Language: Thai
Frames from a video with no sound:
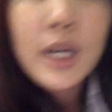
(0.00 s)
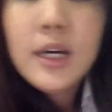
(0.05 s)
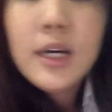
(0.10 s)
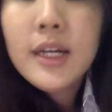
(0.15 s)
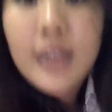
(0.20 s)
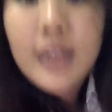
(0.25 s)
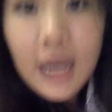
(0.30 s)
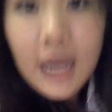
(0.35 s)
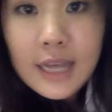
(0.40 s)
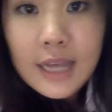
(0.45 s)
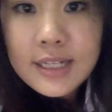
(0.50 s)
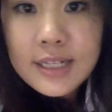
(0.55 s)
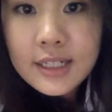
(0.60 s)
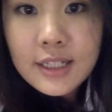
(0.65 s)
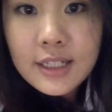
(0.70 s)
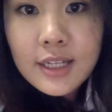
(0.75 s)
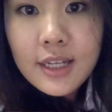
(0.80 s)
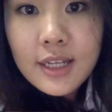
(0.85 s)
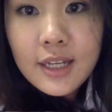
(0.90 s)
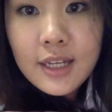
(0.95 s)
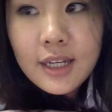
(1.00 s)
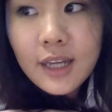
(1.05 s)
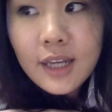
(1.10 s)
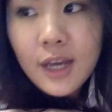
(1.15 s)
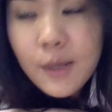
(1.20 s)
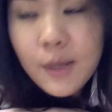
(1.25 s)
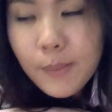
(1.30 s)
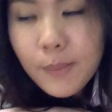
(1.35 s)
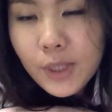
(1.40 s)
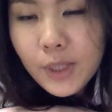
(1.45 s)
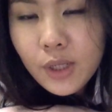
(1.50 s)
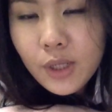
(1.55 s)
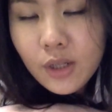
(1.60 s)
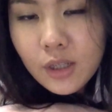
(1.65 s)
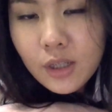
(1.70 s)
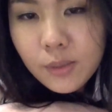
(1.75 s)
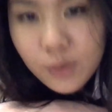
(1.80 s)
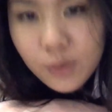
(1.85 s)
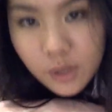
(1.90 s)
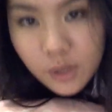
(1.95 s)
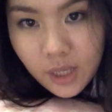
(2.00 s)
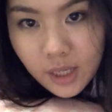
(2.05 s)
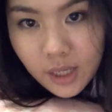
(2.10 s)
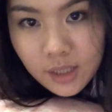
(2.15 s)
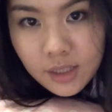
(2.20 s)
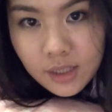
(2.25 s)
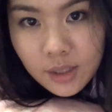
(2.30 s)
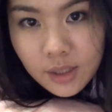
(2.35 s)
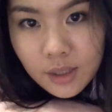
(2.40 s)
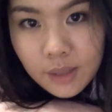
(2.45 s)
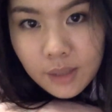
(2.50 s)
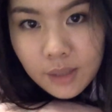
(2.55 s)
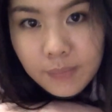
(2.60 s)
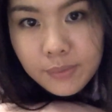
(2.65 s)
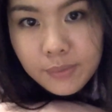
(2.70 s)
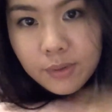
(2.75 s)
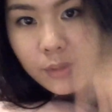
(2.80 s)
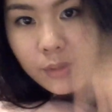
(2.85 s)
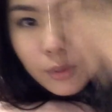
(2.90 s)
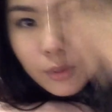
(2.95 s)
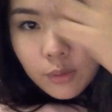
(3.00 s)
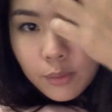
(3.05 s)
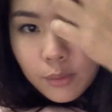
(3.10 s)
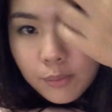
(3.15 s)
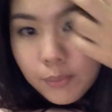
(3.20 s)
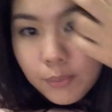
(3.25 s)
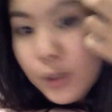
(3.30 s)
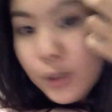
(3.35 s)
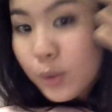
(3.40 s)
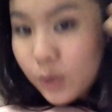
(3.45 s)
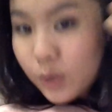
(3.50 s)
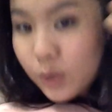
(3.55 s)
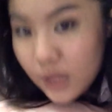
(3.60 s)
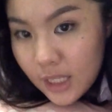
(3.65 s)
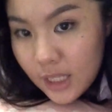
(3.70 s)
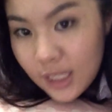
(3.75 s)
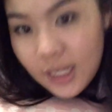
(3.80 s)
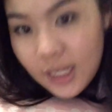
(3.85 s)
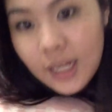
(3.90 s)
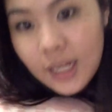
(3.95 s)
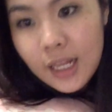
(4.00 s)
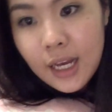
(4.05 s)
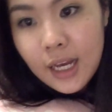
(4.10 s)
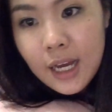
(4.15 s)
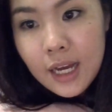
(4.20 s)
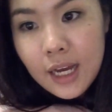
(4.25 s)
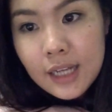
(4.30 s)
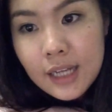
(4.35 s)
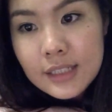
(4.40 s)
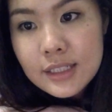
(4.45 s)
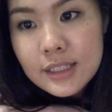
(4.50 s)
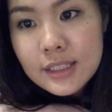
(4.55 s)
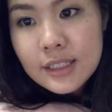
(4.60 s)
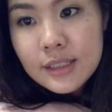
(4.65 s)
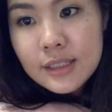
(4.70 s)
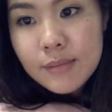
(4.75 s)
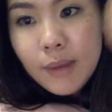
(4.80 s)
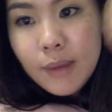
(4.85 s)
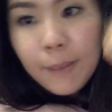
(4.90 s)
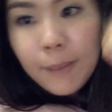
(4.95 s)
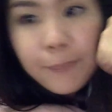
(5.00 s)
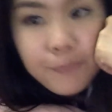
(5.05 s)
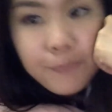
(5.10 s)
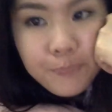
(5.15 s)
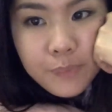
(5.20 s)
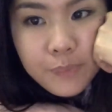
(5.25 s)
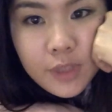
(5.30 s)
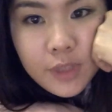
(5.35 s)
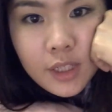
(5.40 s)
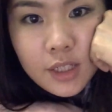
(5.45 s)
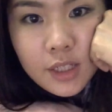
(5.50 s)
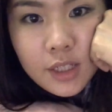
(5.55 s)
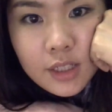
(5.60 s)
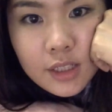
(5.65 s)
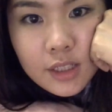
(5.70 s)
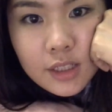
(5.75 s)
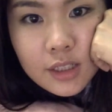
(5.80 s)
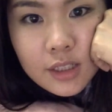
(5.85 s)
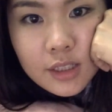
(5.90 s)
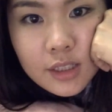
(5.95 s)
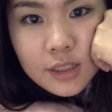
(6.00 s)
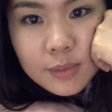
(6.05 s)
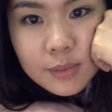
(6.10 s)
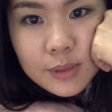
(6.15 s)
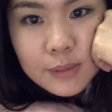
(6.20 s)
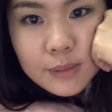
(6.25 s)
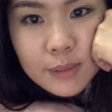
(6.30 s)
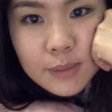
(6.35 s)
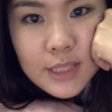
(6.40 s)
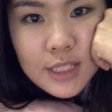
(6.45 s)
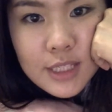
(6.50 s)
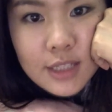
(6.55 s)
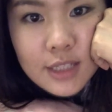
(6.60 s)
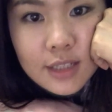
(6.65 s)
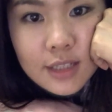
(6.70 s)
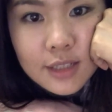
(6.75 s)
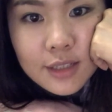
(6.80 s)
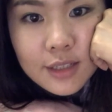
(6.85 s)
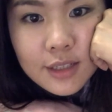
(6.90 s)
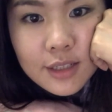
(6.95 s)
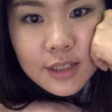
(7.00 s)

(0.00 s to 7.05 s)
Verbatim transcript: เคยได้สักทีมันก็คือ Product เกี่ยวกับ Beauty นี่แหละค่ะซึ่งแบบเพิ่งไปเจอ